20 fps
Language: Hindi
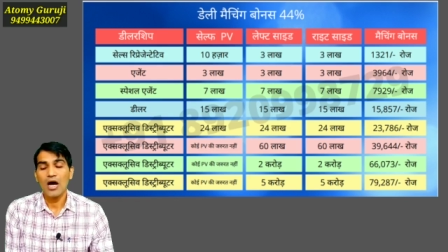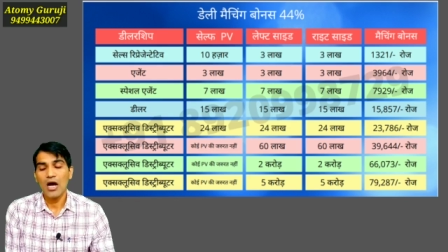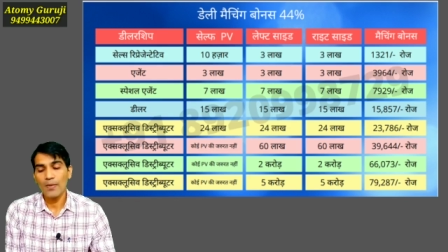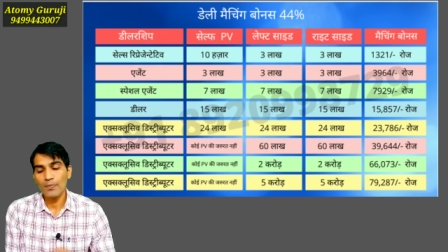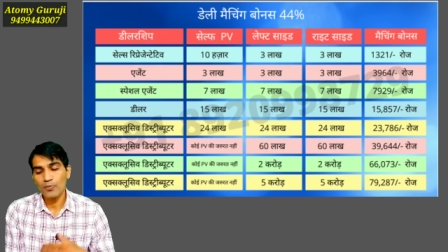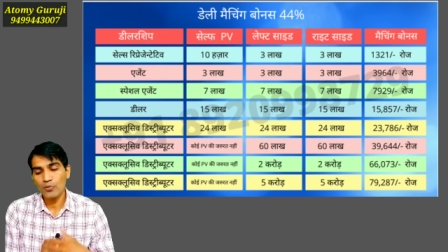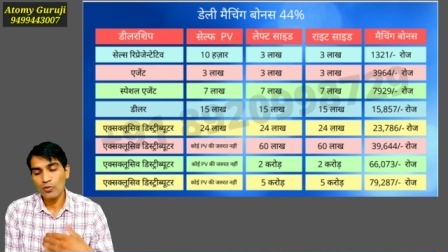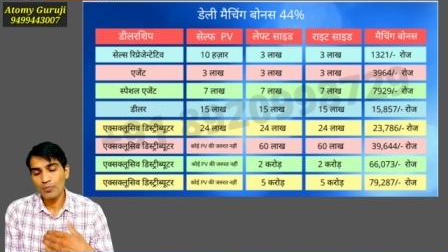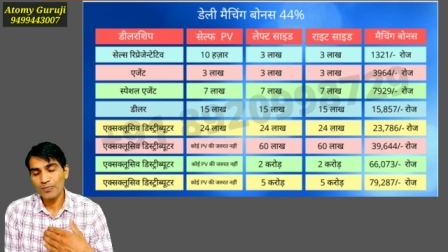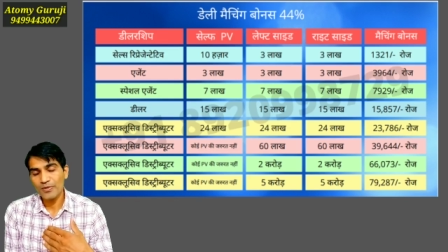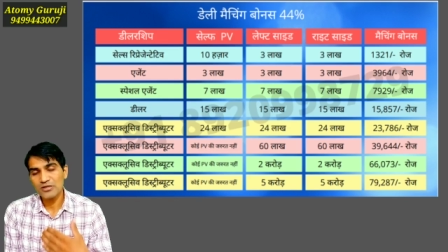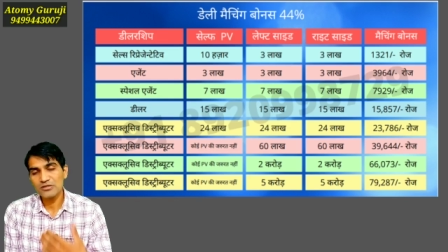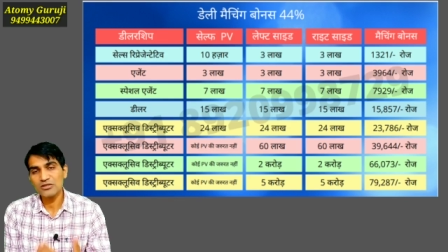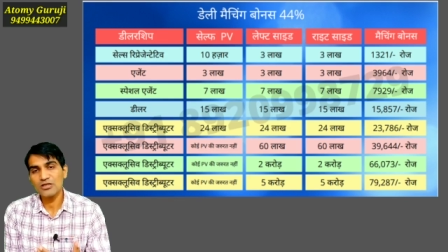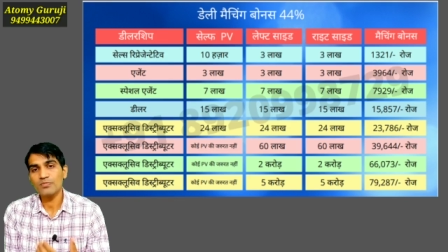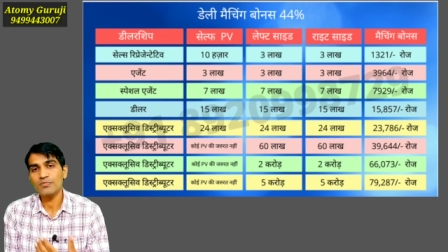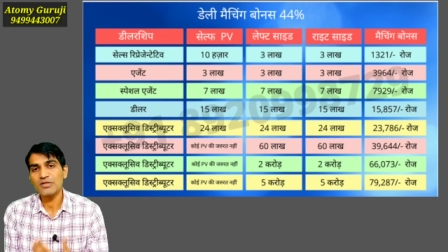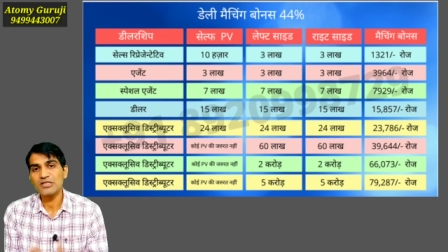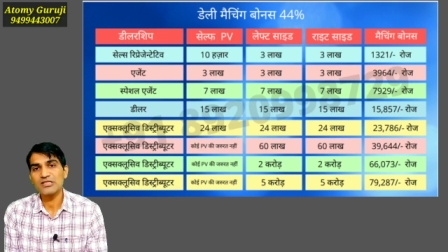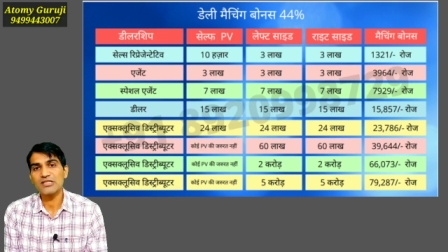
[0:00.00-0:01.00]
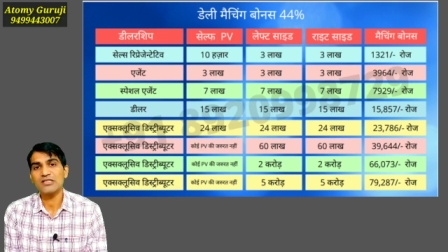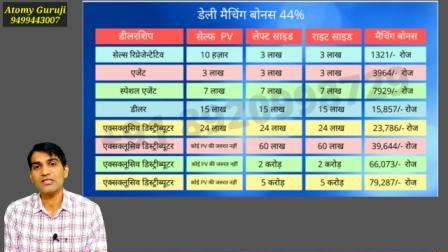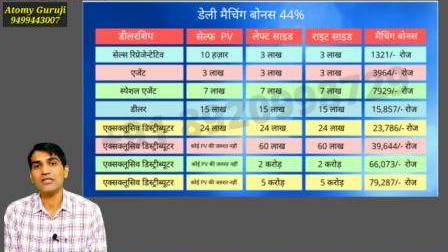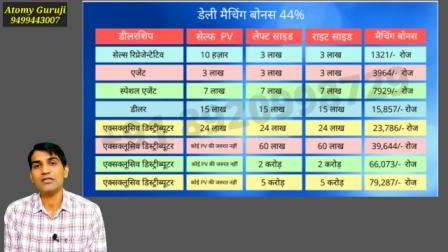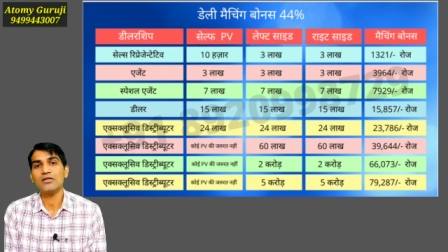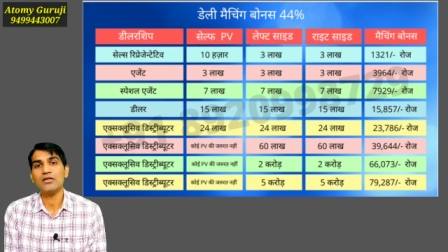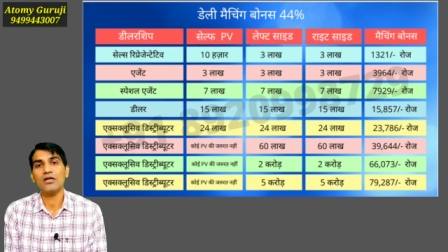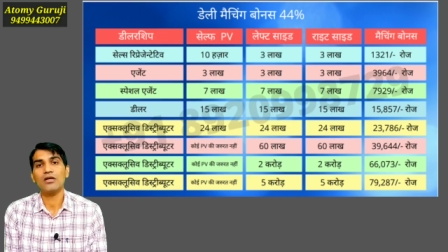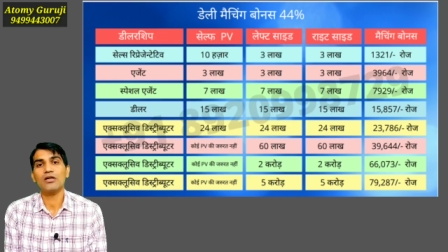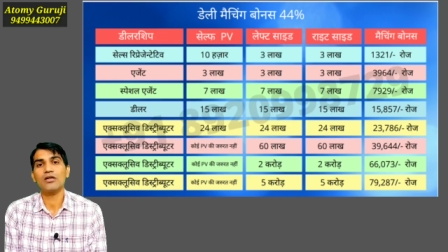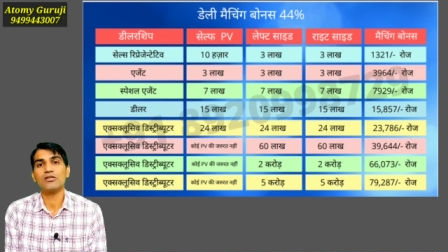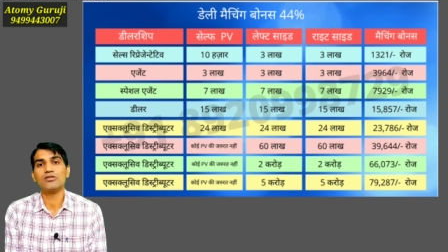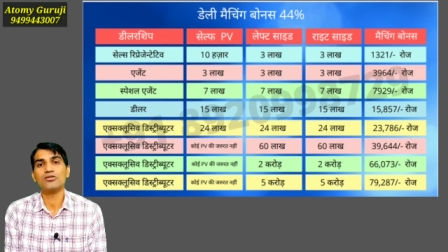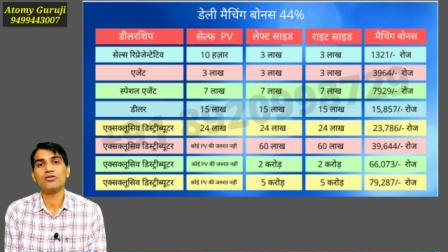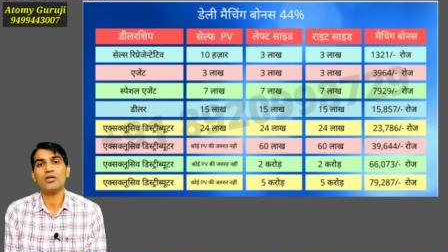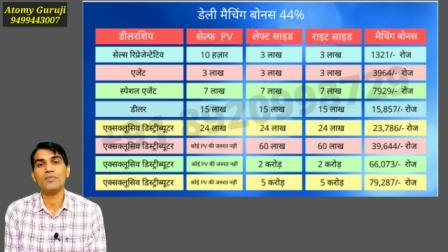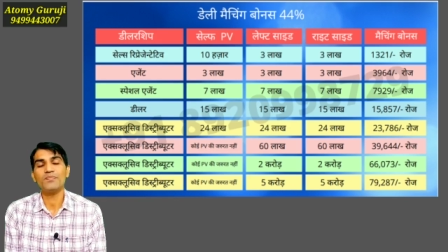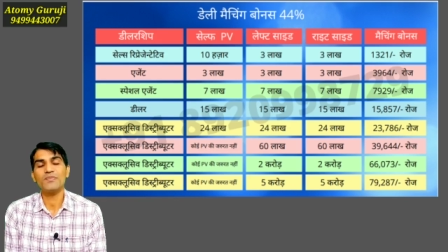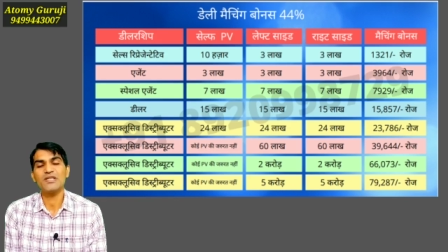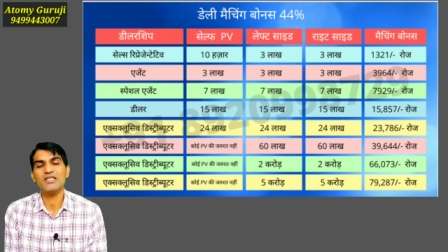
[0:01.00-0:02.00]
आपको पर्सनल परचेजिंग
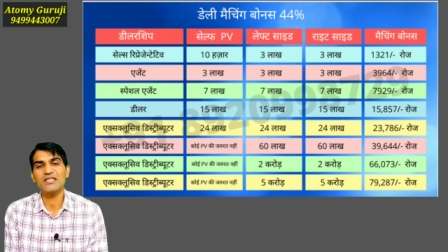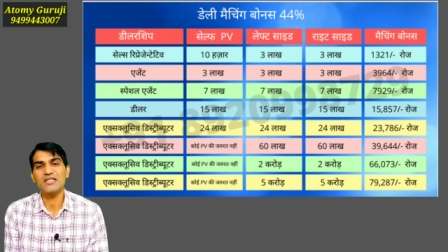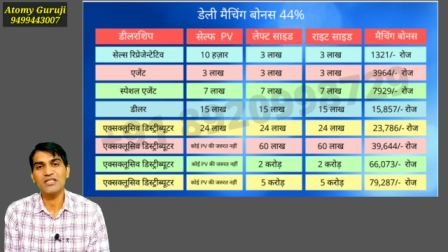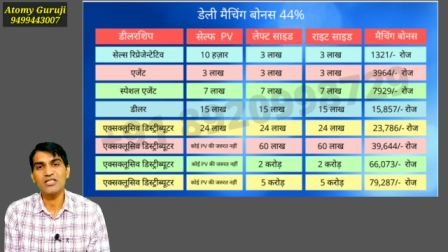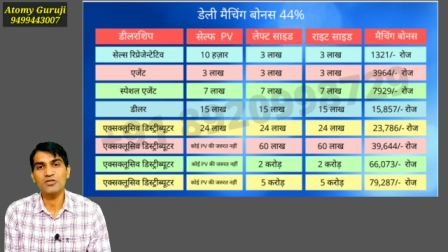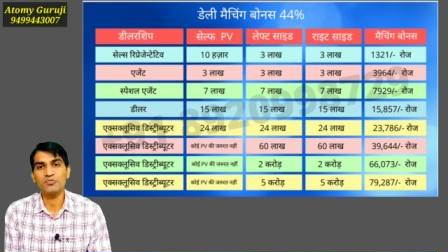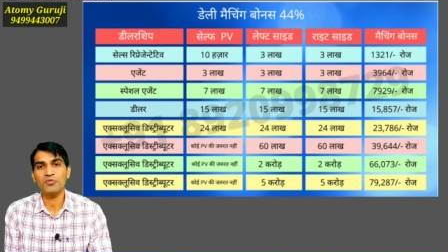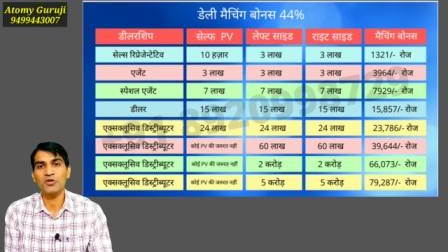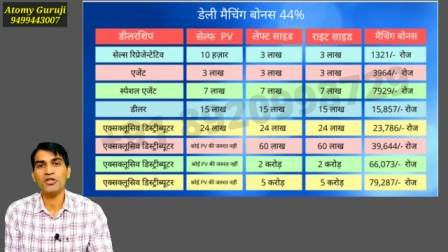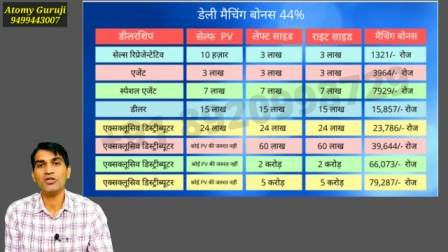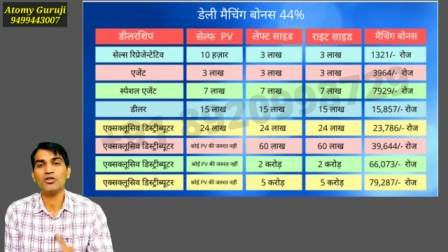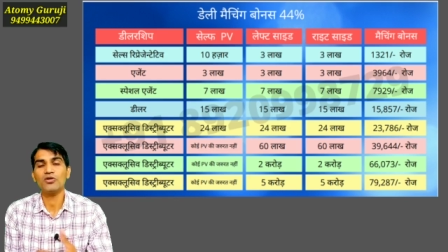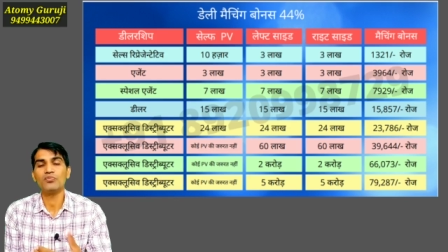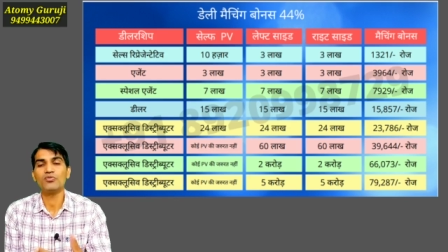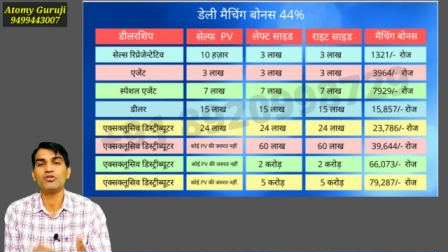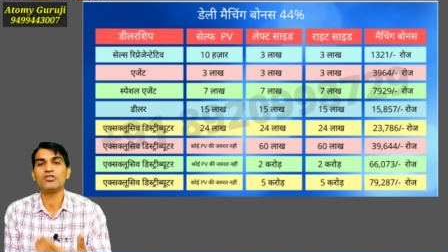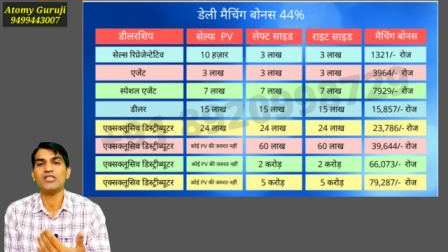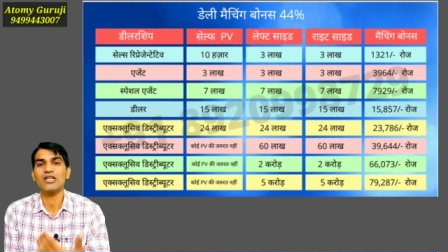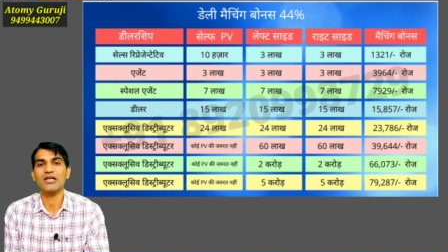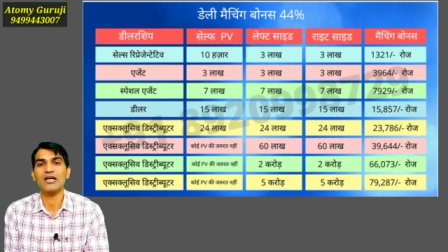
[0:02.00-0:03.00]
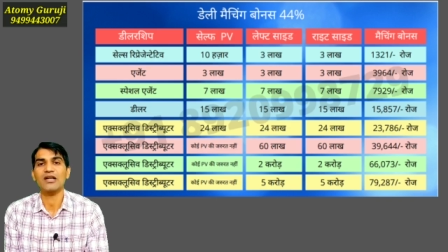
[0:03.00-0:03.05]
जो है बिजनेस पॉइंट ऑफ व्यू से